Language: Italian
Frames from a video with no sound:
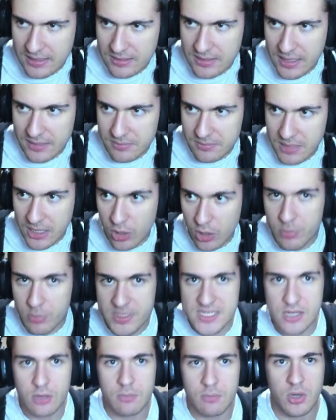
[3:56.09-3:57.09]
da, da come
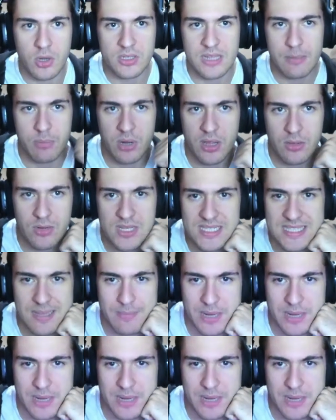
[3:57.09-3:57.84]
si comporta il protagonista,